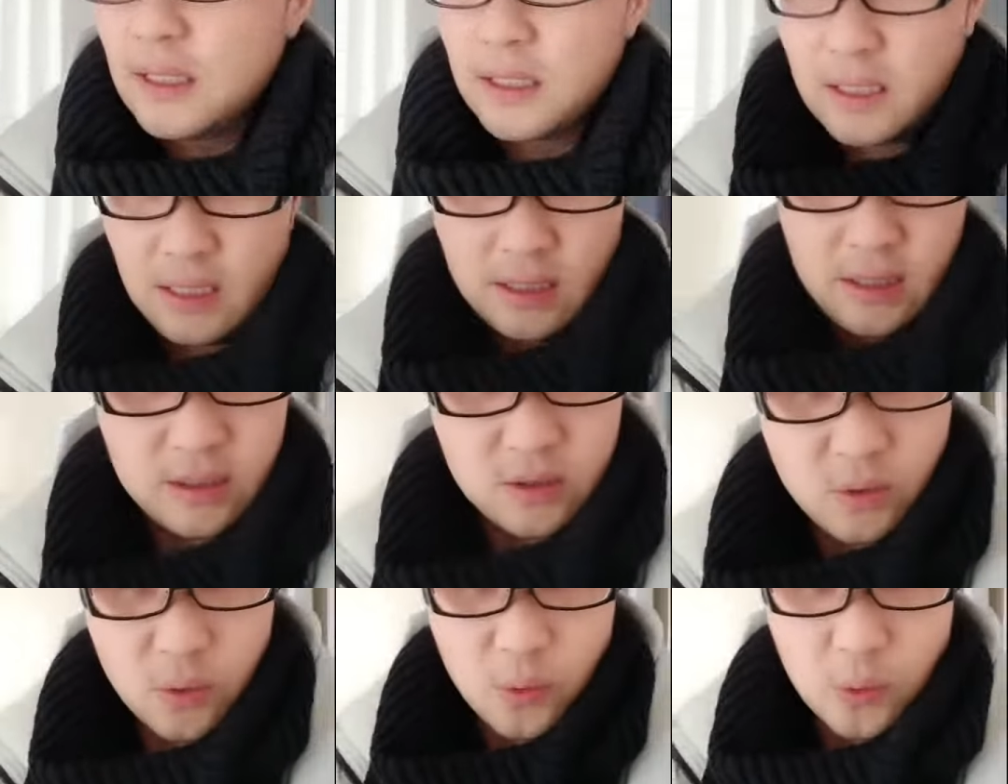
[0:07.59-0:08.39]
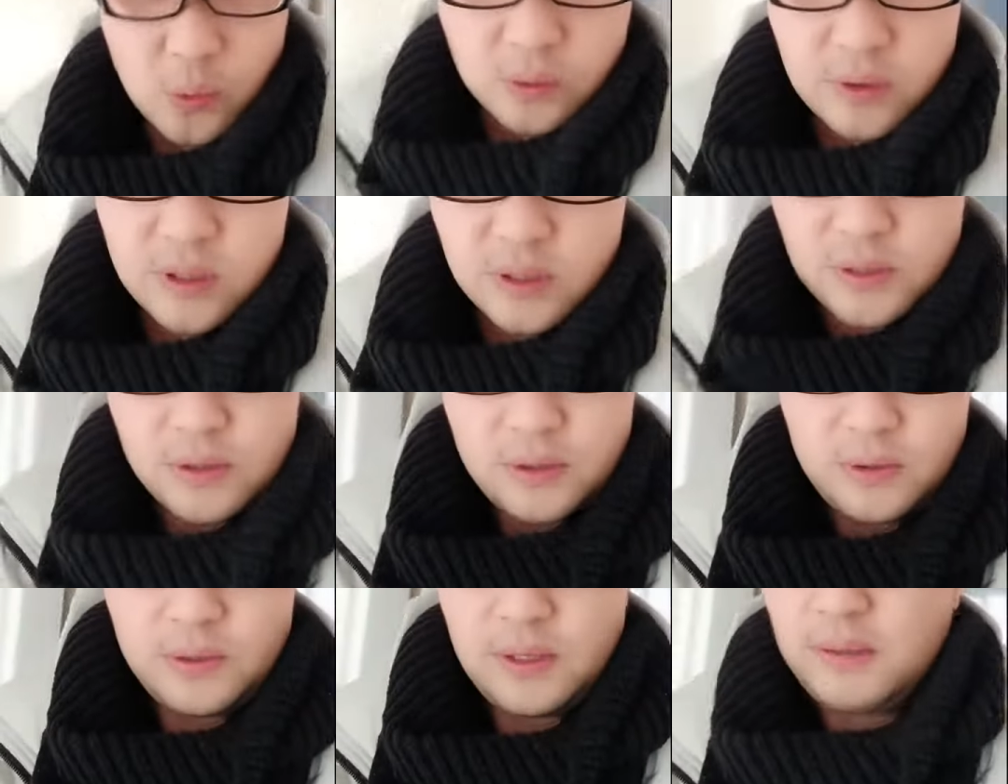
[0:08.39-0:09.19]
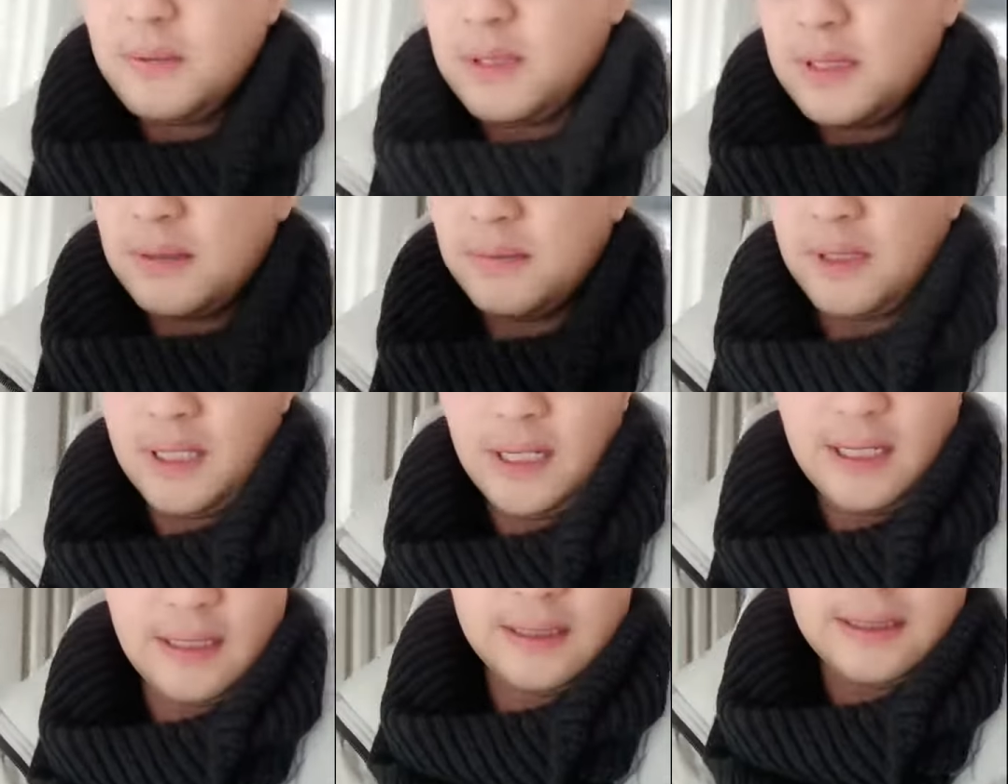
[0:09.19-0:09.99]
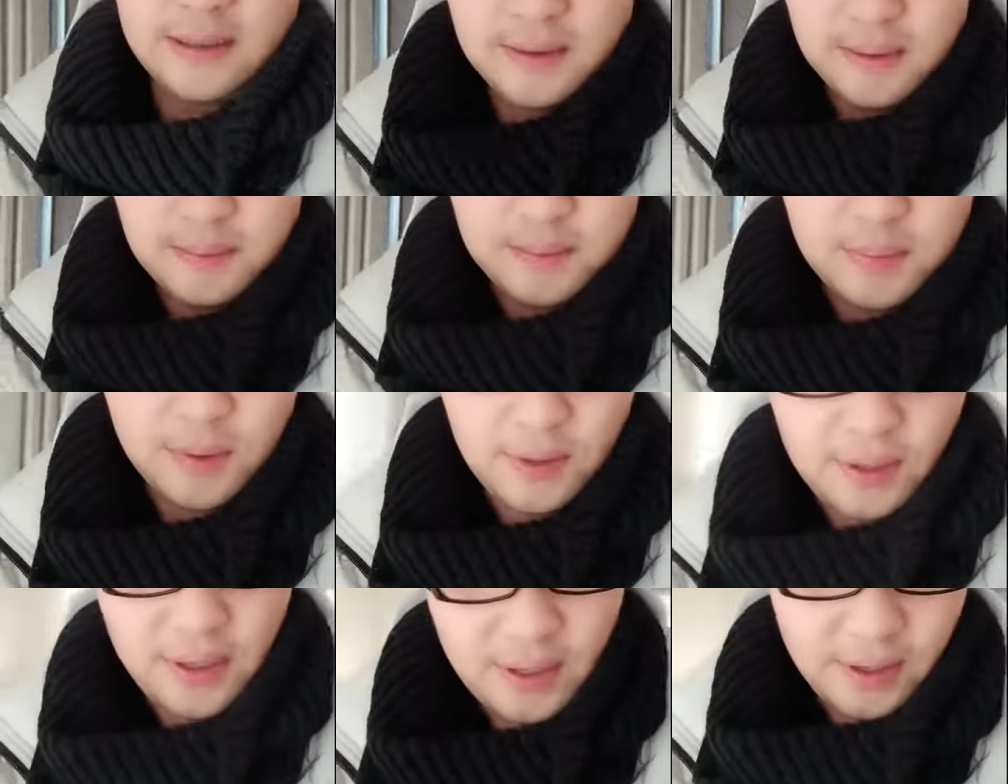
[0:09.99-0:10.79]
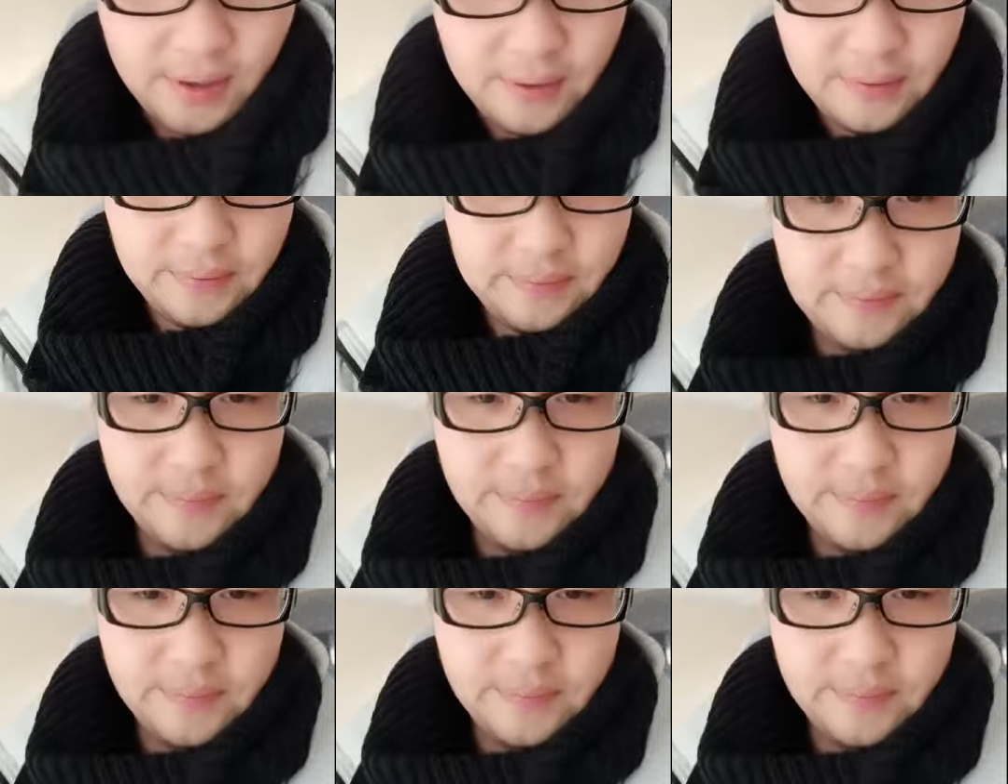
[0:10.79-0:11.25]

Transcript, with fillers: 가격이 좋고 층수 좋은 집이 있습니다. 보여드릴게요.